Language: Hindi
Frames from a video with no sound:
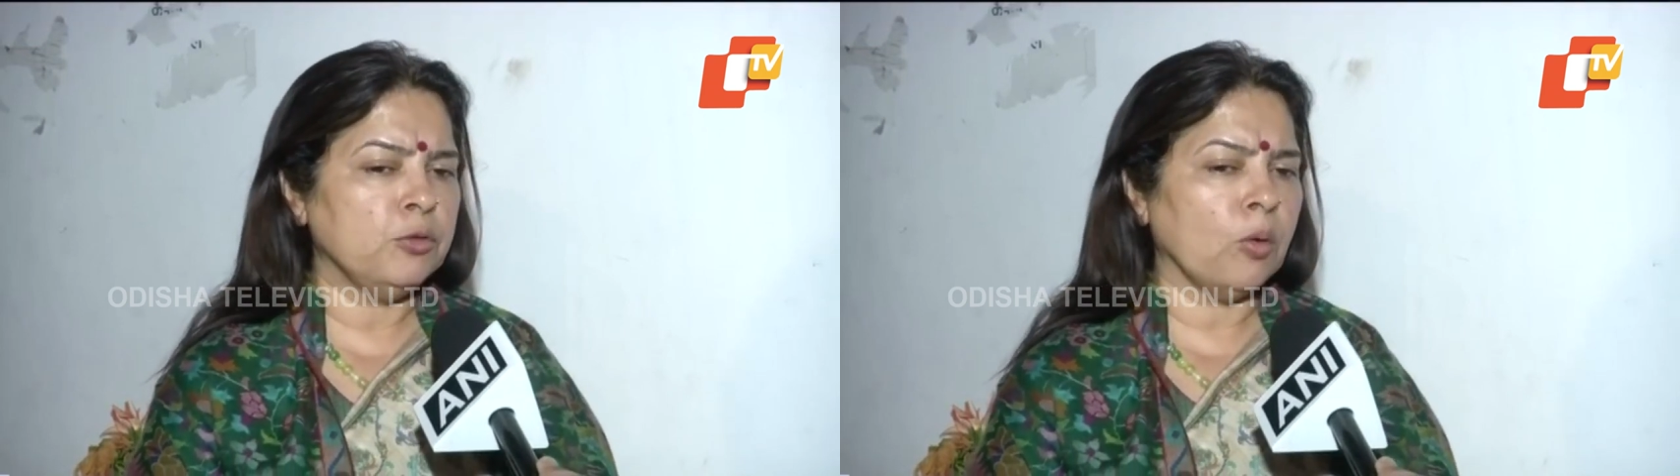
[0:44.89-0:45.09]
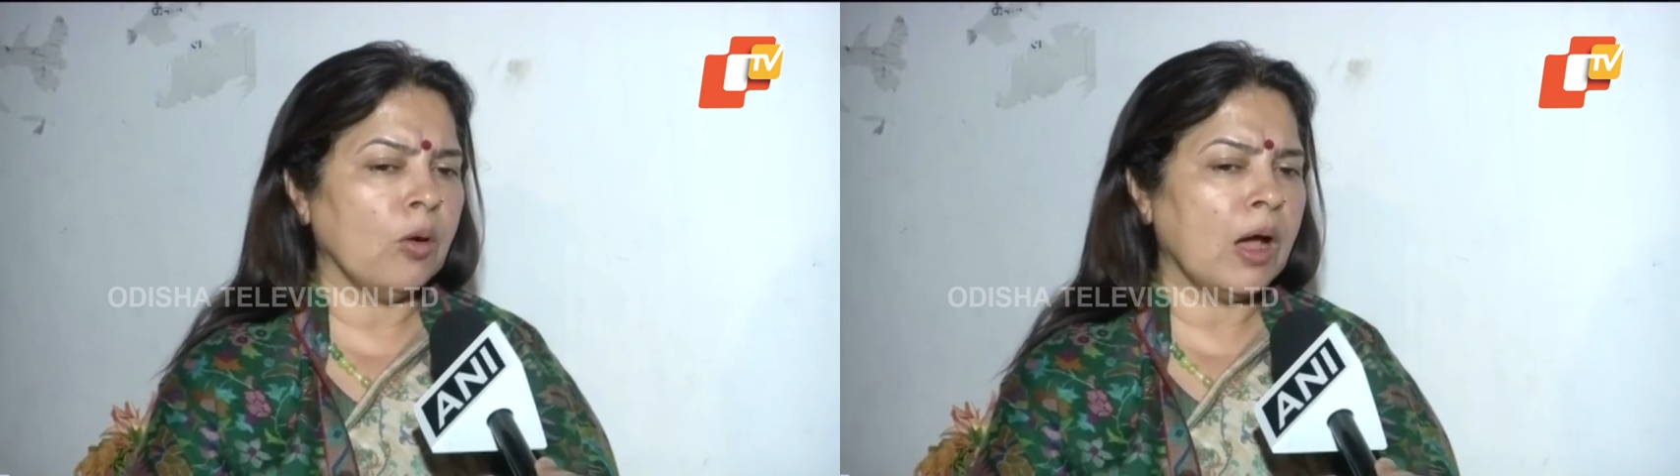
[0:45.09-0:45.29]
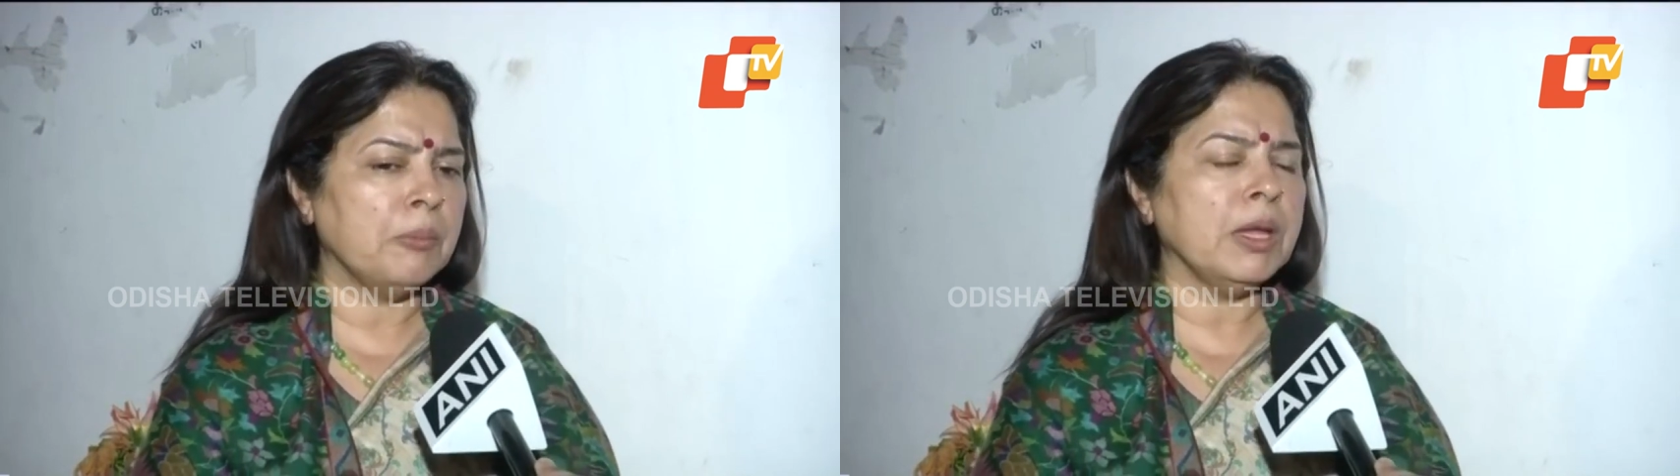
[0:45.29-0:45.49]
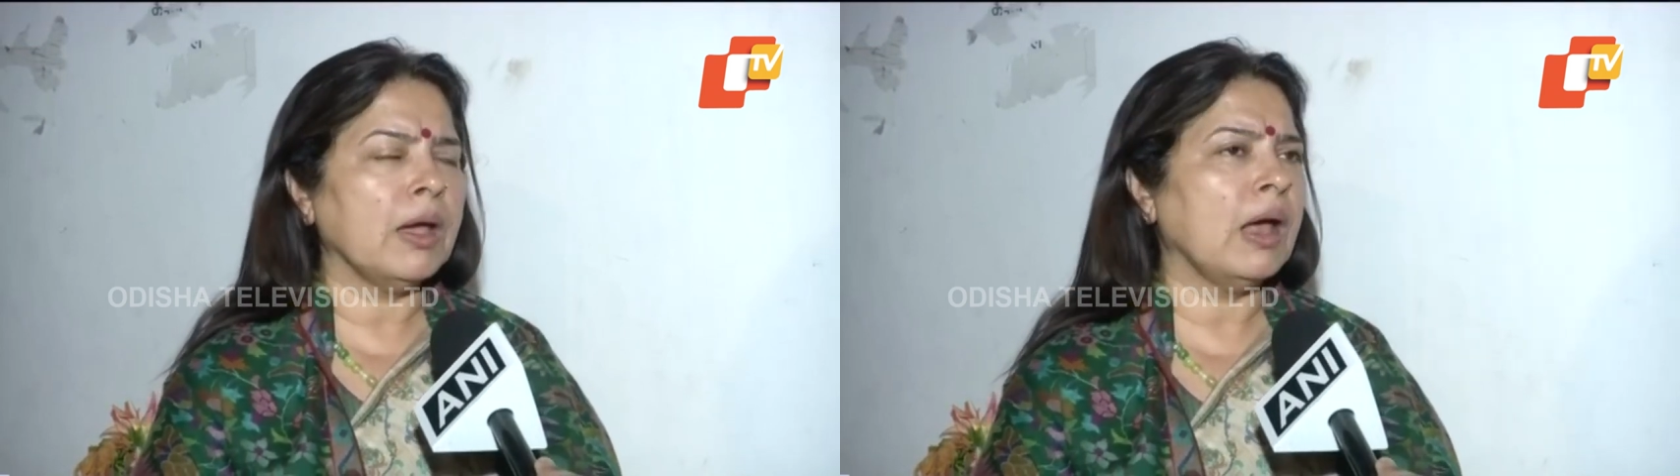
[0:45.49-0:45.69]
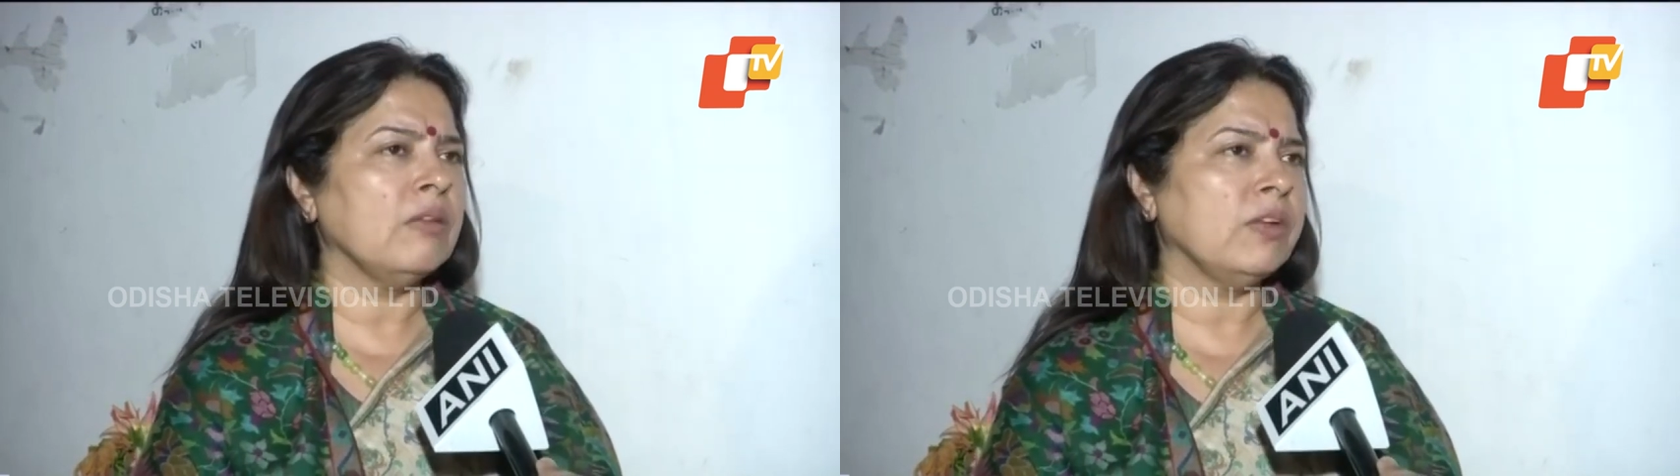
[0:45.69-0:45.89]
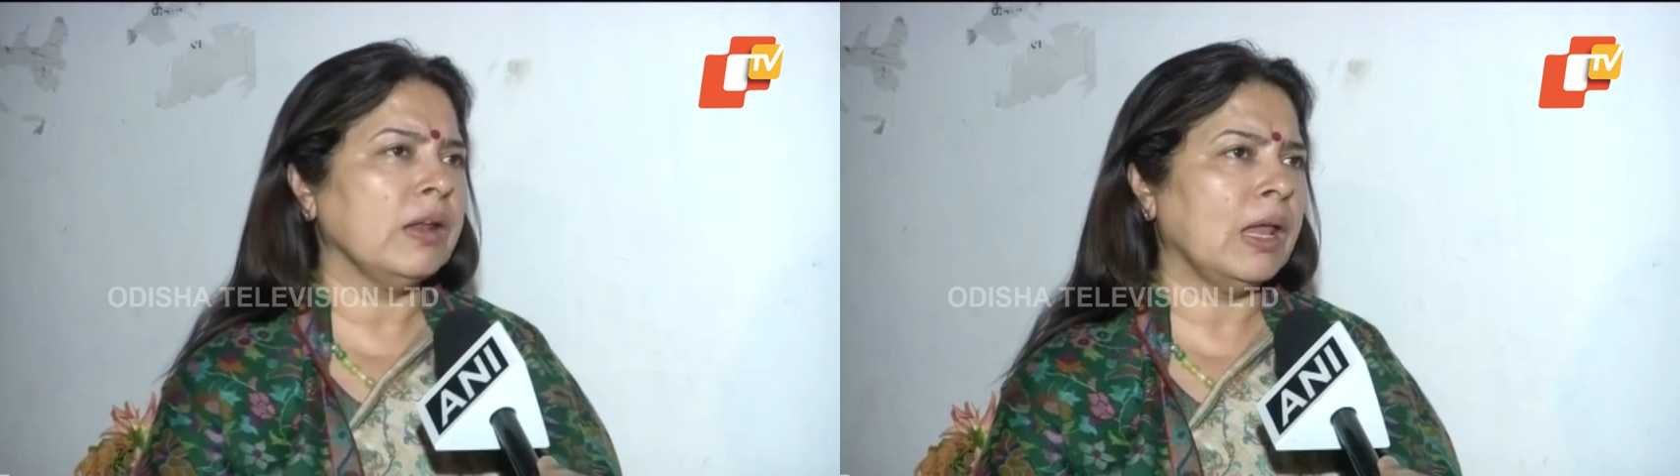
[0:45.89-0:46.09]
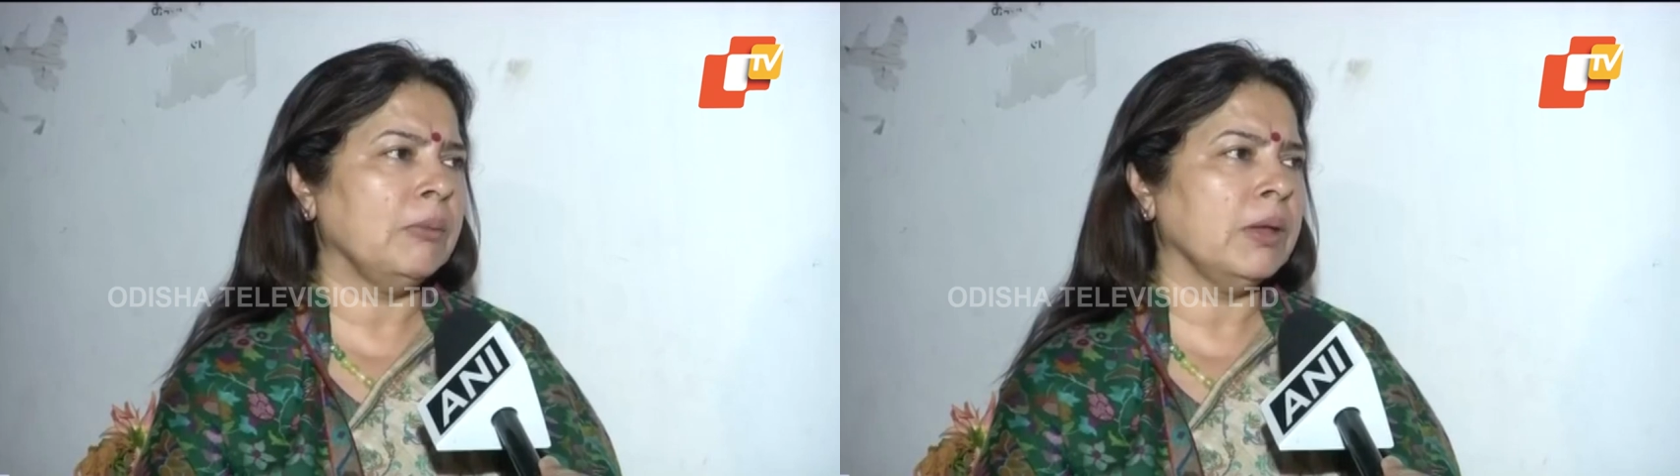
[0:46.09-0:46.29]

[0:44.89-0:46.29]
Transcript: जो अभी हाल फिलहाल